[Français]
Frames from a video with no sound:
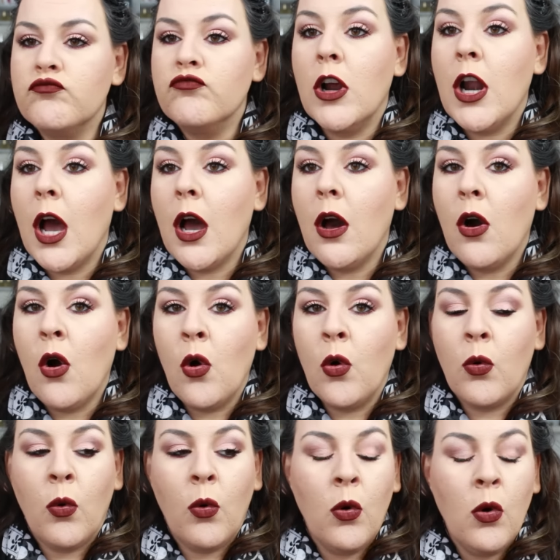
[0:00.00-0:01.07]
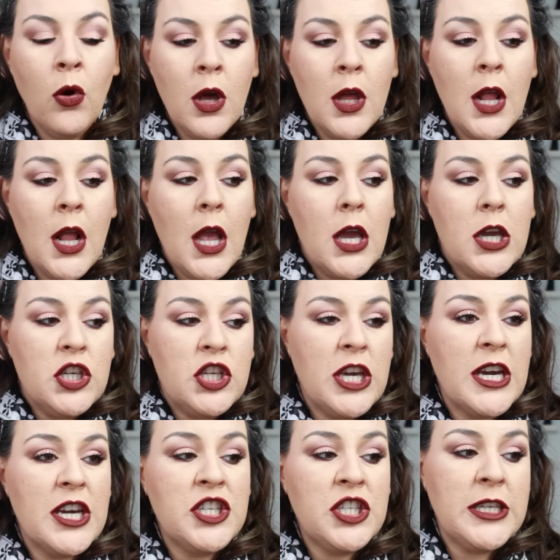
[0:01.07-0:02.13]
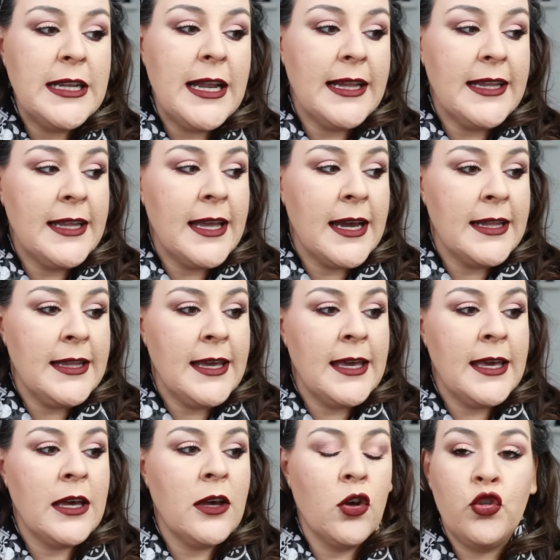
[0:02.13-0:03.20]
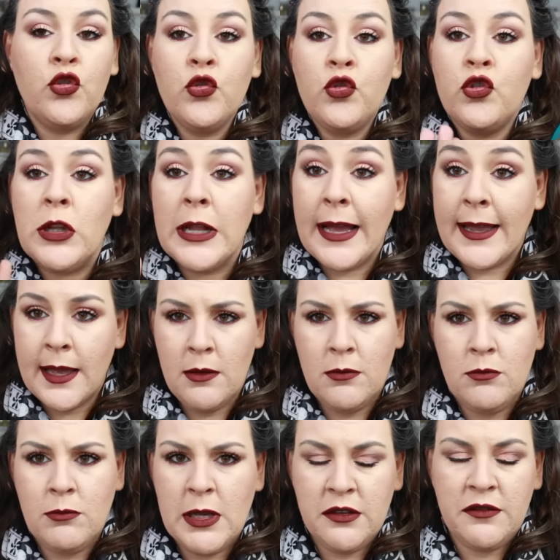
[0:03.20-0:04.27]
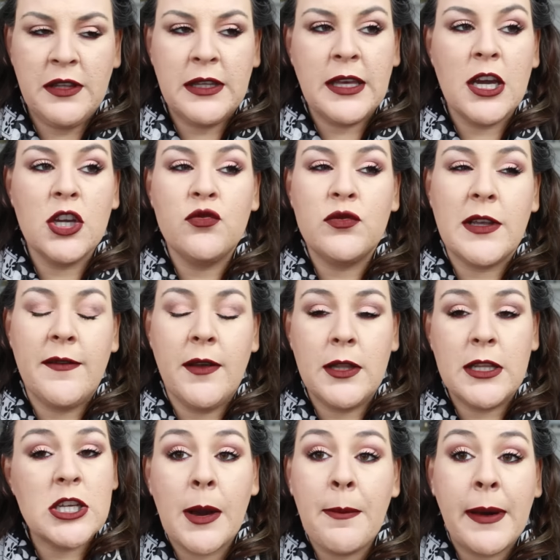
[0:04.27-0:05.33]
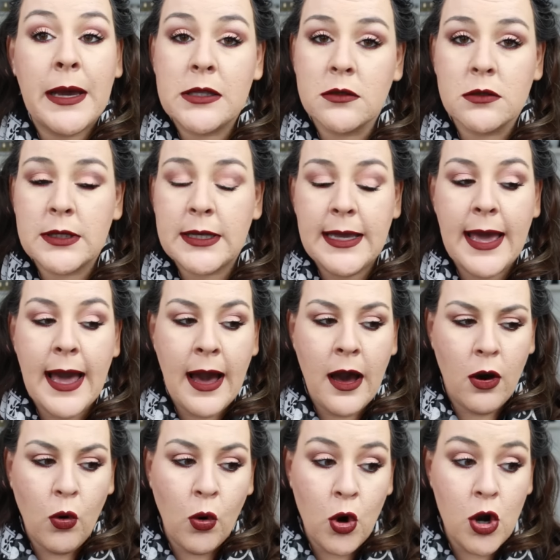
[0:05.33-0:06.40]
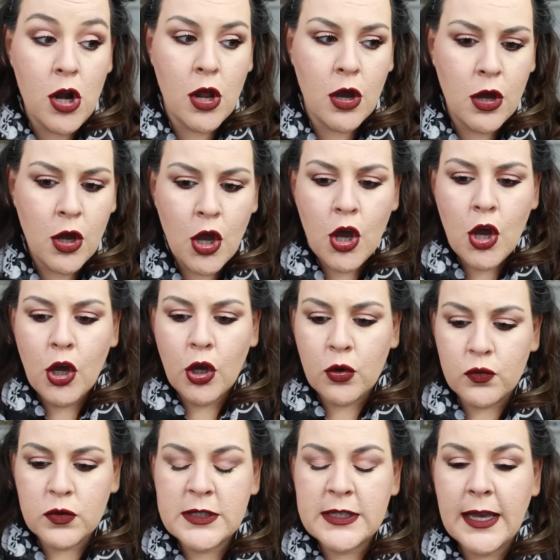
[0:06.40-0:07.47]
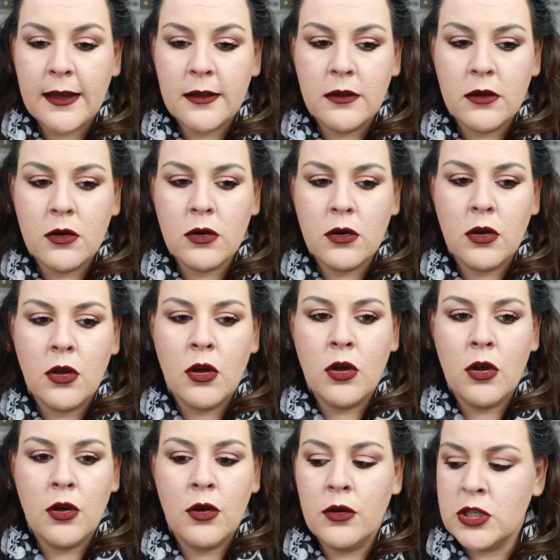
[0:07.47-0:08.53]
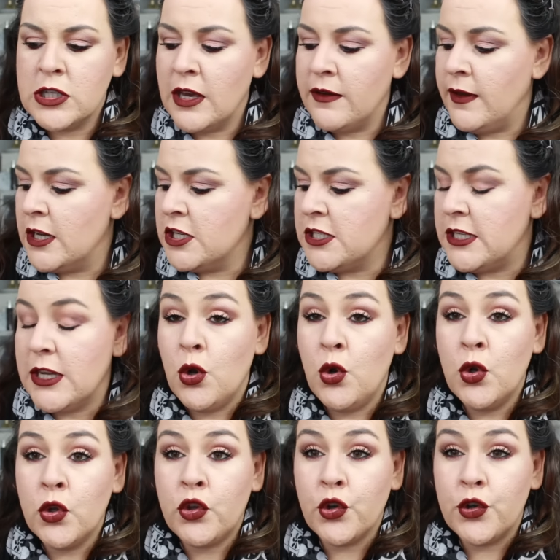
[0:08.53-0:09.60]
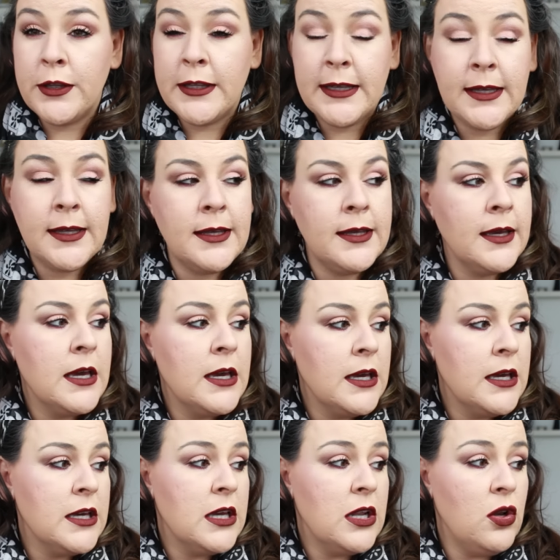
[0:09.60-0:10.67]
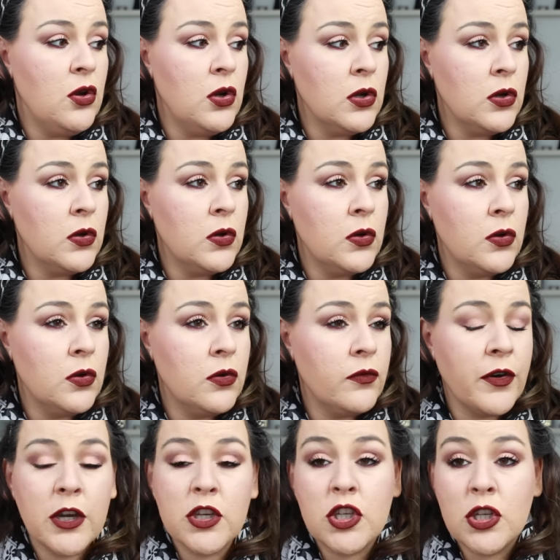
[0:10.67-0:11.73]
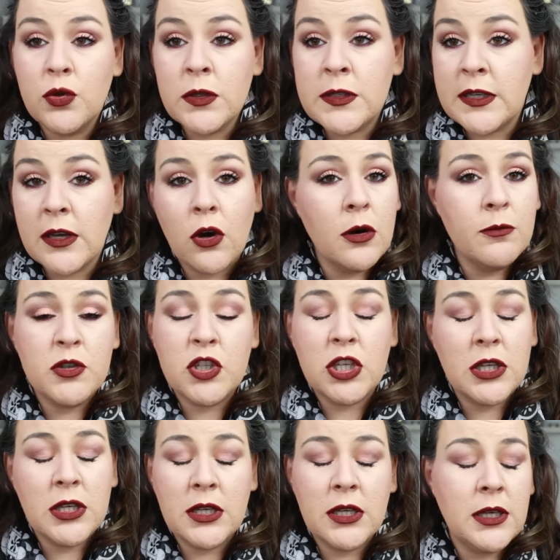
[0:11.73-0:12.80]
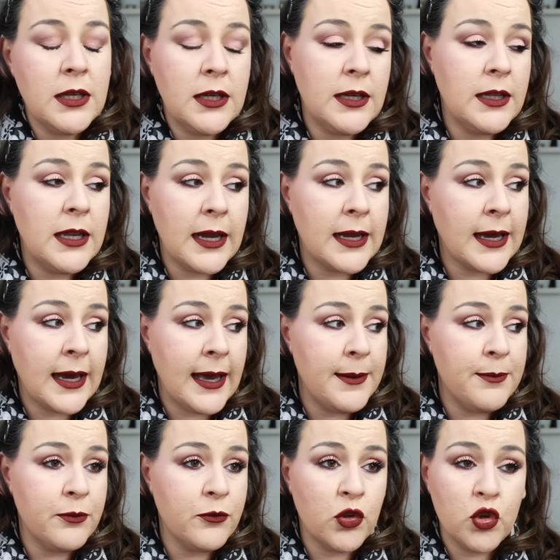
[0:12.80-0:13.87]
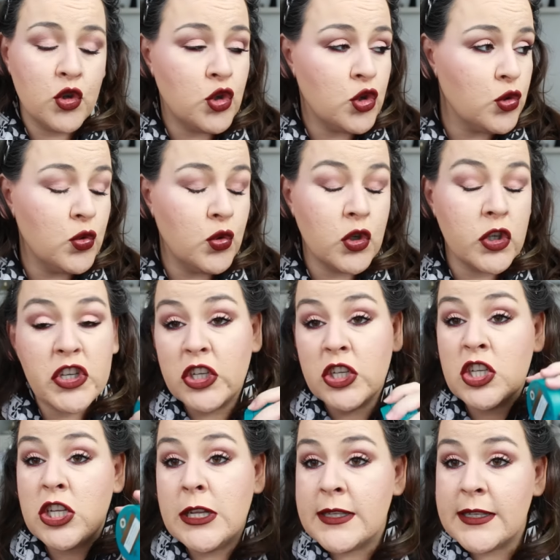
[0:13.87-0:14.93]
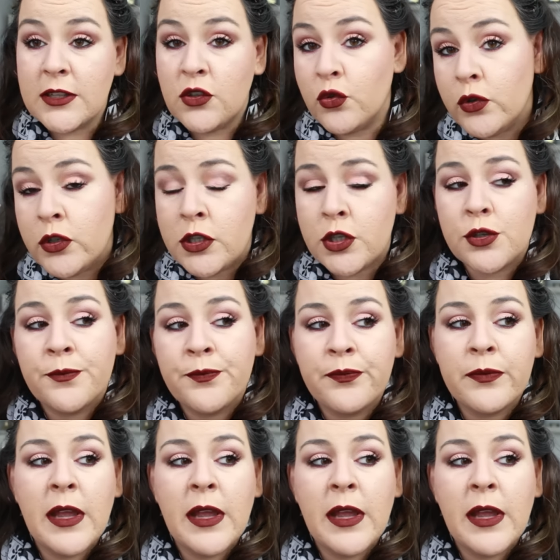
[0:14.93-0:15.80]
Voilà, en gros, j'ai acheté l'année dernière euh, toute la gamme Magnifica. Je vous avais déjà présenté un haul concernant, euh, j'avais acheté le tonique, le, enfin j'ai le sérum, j'ai la crème de jour, je les ai tous.